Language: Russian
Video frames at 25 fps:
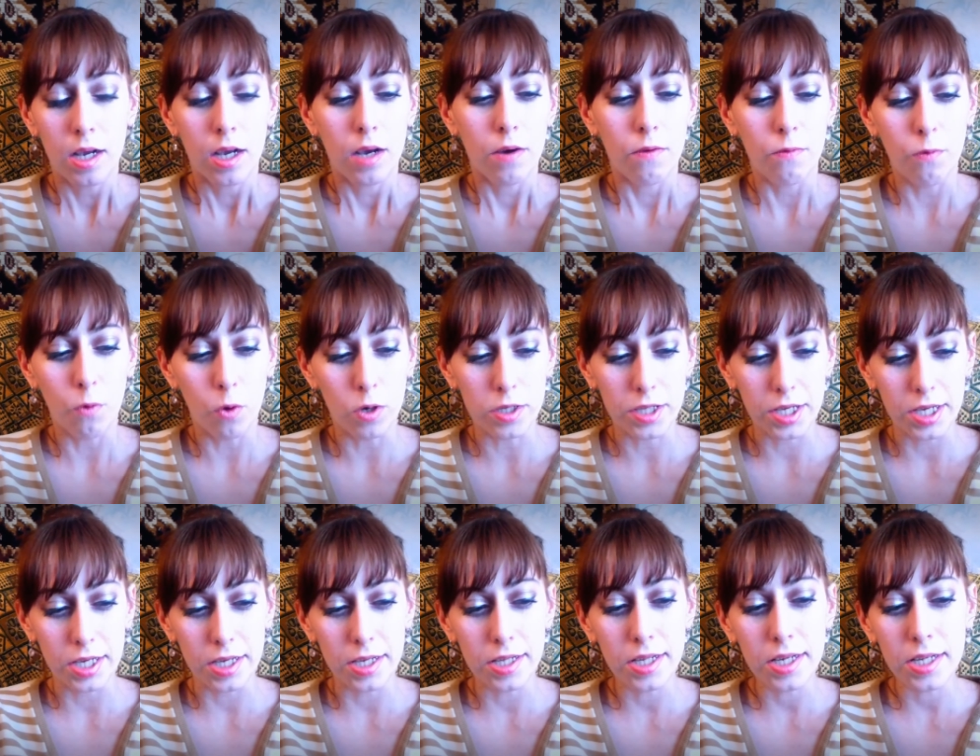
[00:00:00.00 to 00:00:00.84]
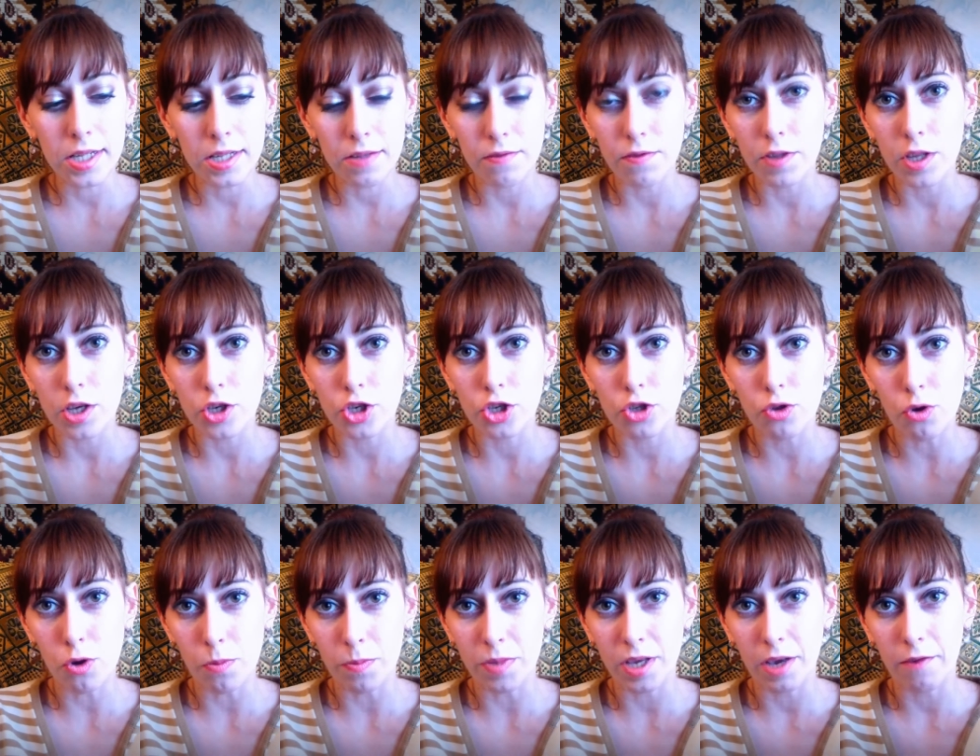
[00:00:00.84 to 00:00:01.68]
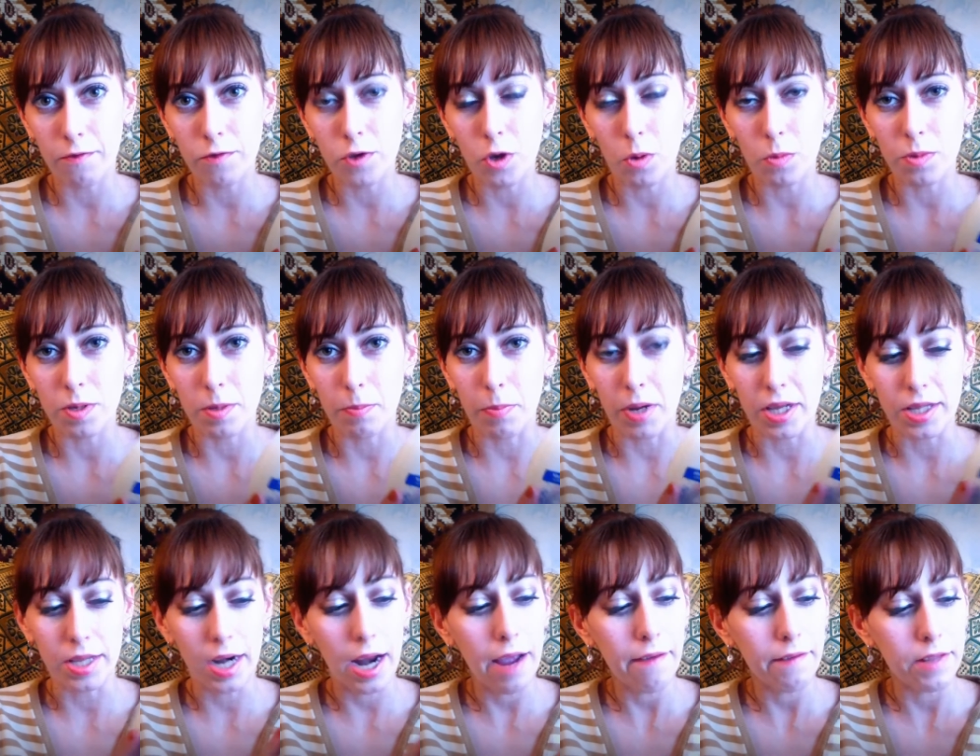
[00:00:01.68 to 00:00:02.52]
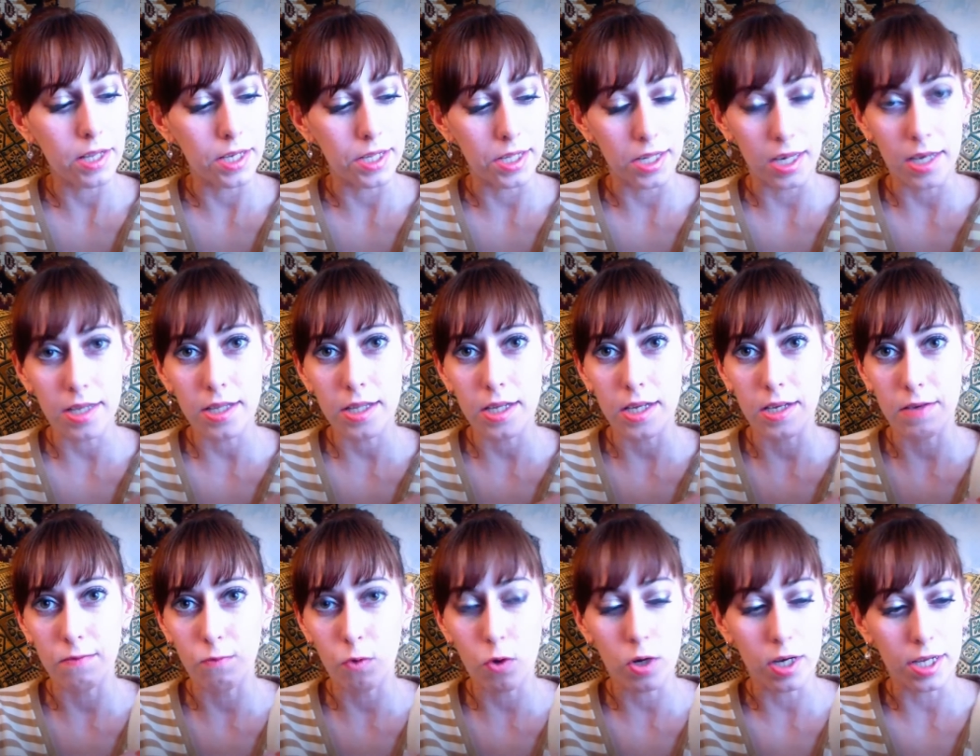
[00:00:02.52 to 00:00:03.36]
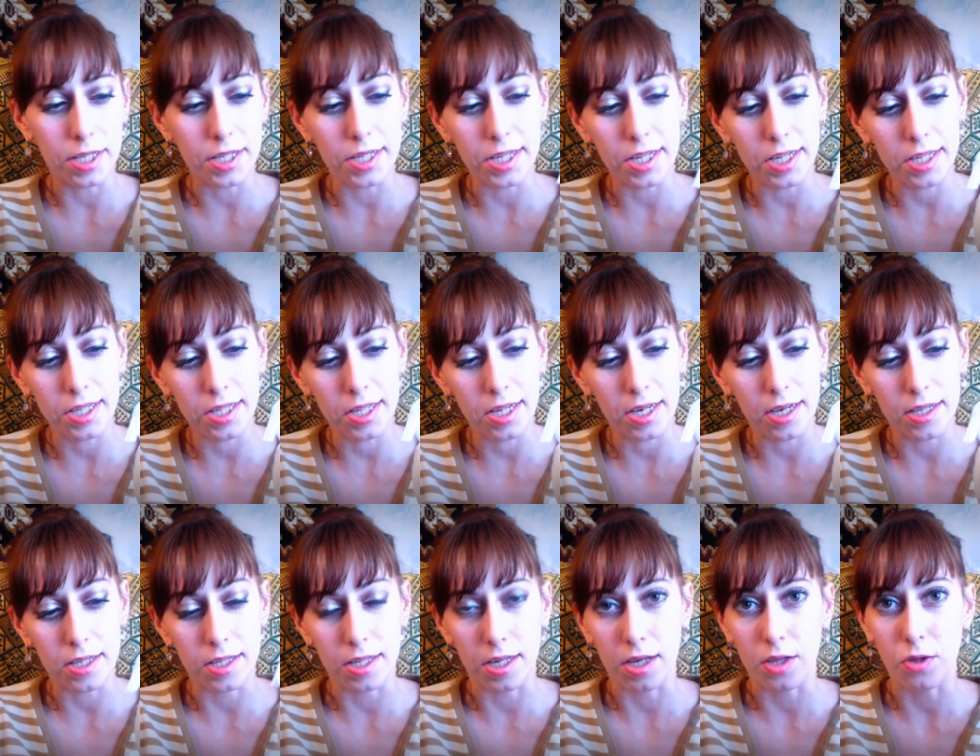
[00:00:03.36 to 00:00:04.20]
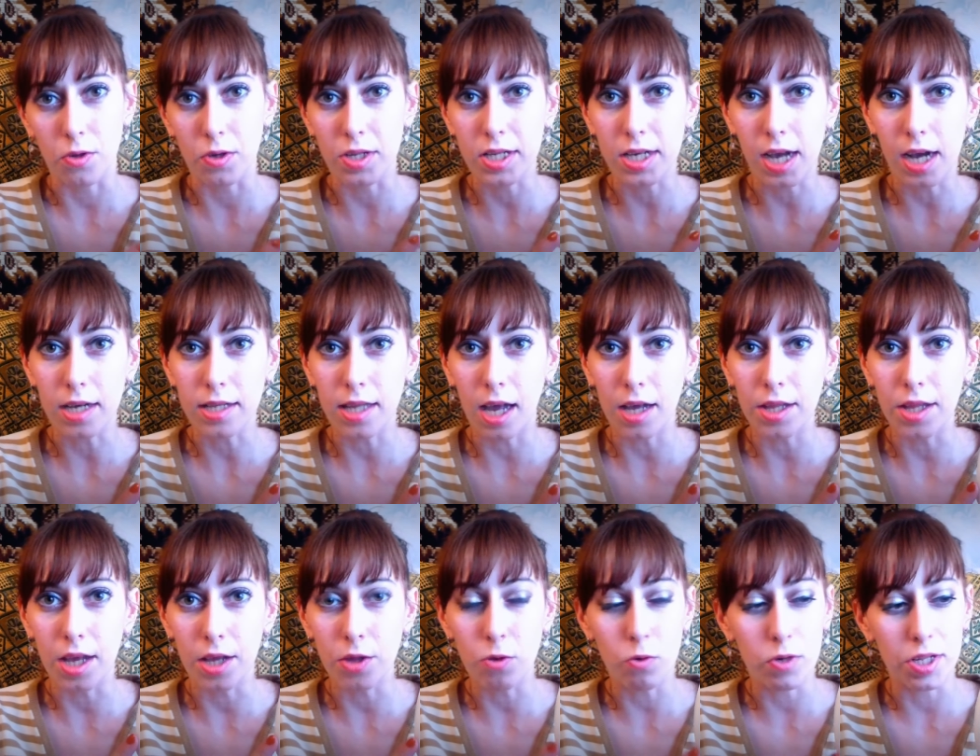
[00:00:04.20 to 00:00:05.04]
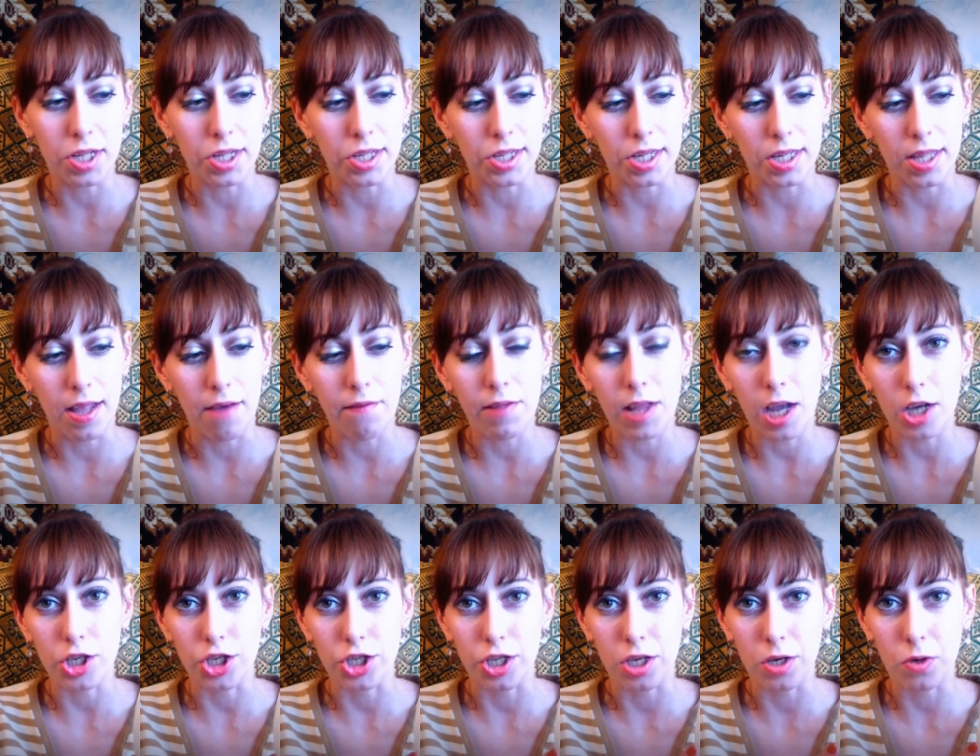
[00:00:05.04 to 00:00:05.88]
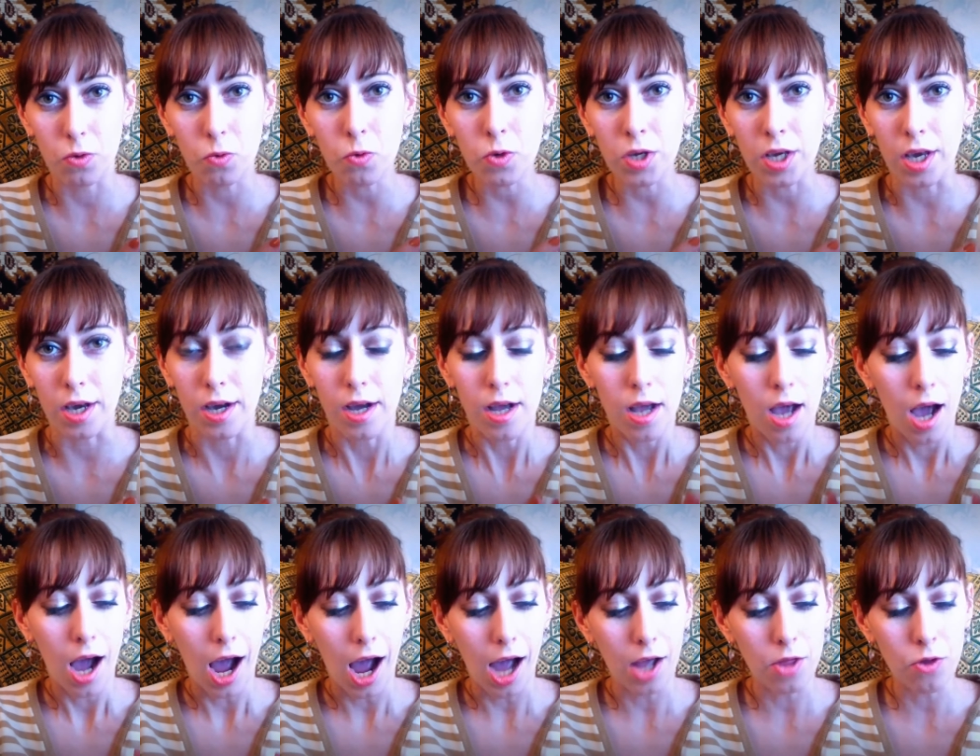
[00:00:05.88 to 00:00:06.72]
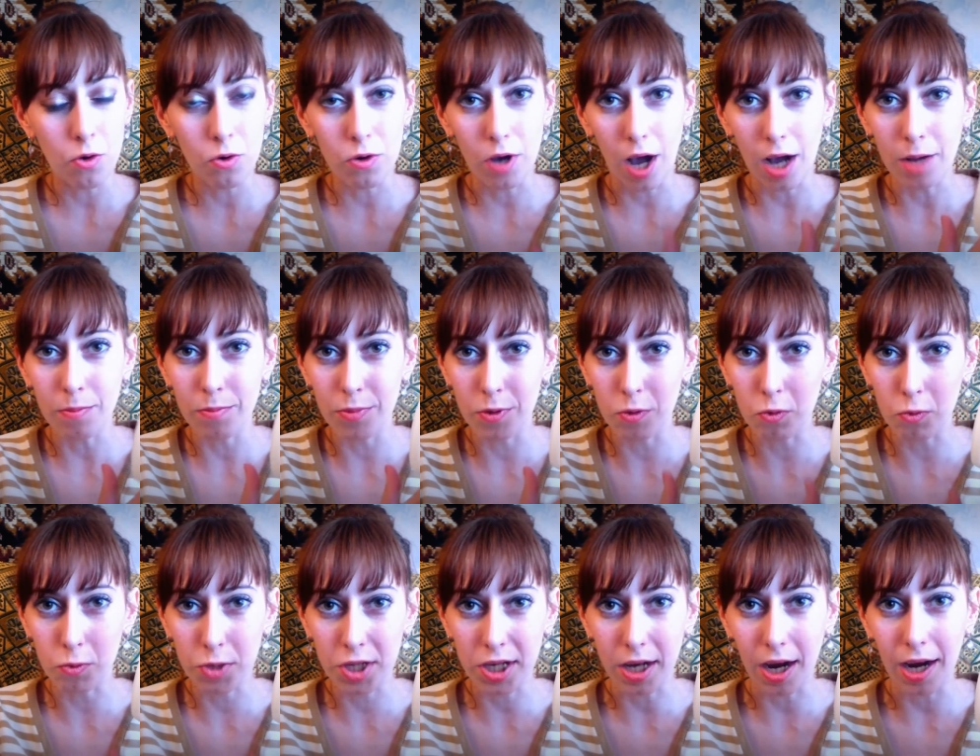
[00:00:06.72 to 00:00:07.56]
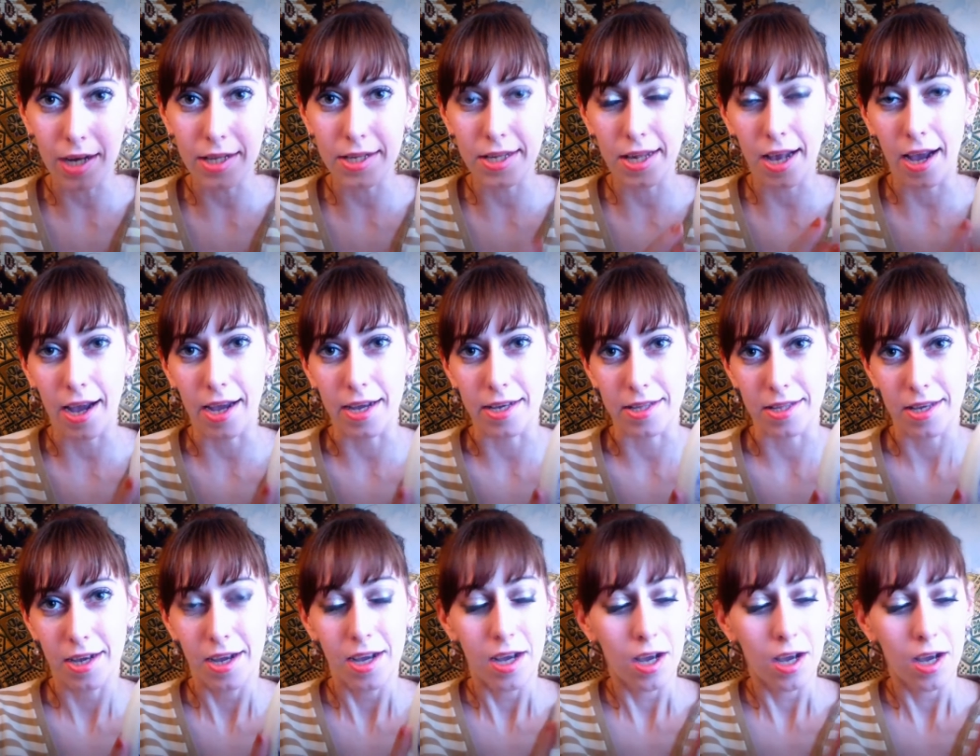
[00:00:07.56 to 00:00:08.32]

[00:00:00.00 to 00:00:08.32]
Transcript: Вот, единственное, что мне в нем не понравилось, это его консистенция. То есть, когда наносите на влажные руки, оно как бы ускользает.